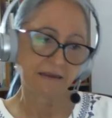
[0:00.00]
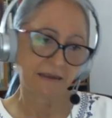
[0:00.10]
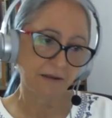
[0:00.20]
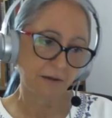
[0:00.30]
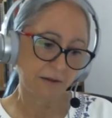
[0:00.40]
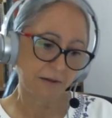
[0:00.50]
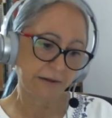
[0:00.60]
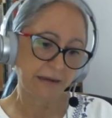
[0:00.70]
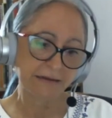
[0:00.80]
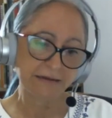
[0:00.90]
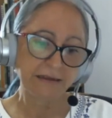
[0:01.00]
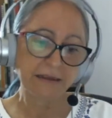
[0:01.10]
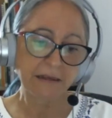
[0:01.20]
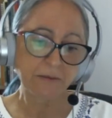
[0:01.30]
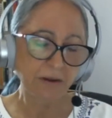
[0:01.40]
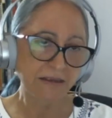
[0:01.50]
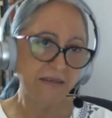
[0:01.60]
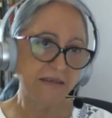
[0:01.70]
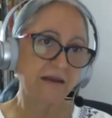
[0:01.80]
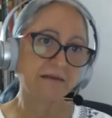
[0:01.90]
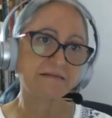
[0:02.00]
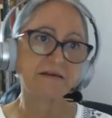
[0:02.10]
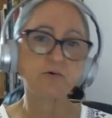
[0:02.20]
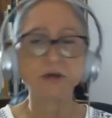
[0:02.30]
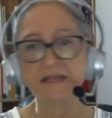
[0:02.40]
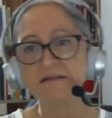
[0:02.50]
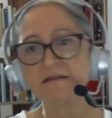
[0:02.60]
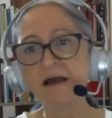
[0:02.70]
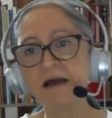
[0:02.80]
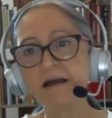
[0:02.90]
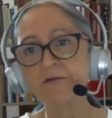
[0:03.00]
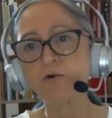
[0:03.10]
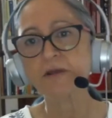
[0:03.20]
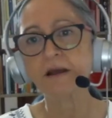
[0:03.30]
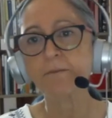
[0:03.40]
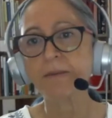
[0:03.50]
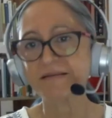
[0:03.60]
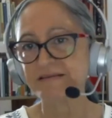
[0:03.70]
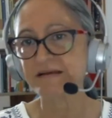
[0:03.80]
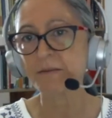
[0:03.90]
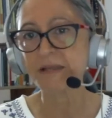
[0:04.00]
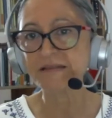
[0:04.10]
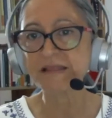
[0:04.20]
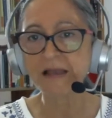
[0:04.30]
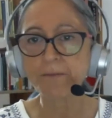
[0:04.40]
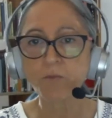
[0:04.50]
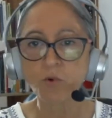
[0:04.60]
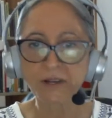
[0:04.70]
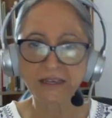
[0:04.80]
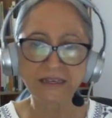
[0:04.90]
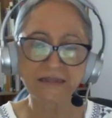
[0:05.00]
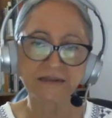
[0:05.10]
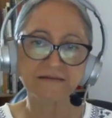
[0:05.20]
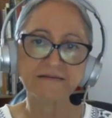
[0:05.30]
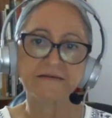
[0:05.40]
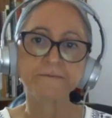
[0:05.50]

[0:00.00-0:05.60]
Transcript: Aquí en el país hace 40 años eran básicamente las mujeres.